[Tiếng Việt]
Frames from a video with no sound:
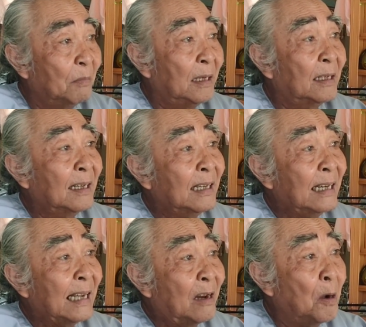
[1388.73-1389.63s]
bị tới
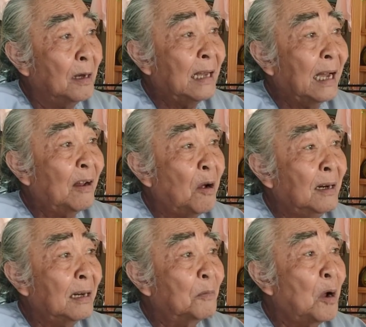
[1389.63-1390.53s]
cái ngày đó tháng
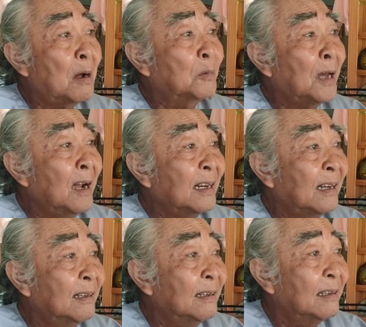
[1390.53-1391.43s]
đó năm đó không tới
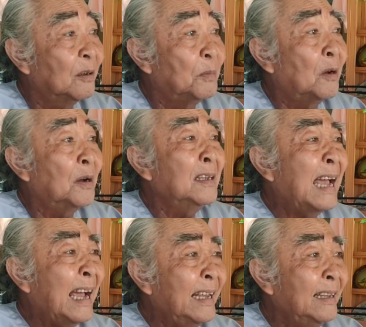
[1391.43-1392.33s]
nè rồi mình nói
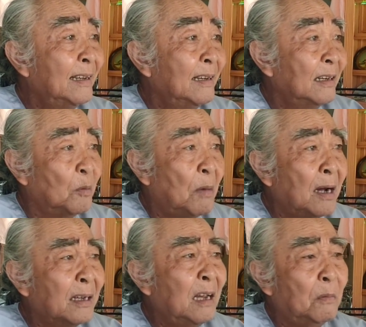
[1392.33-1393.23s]
với ai rồi
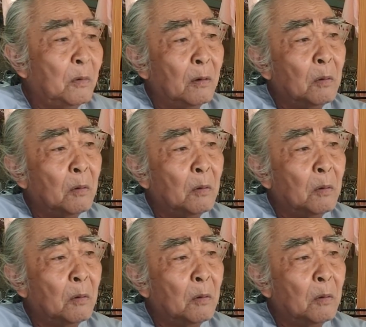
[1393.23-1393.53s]
mơ kia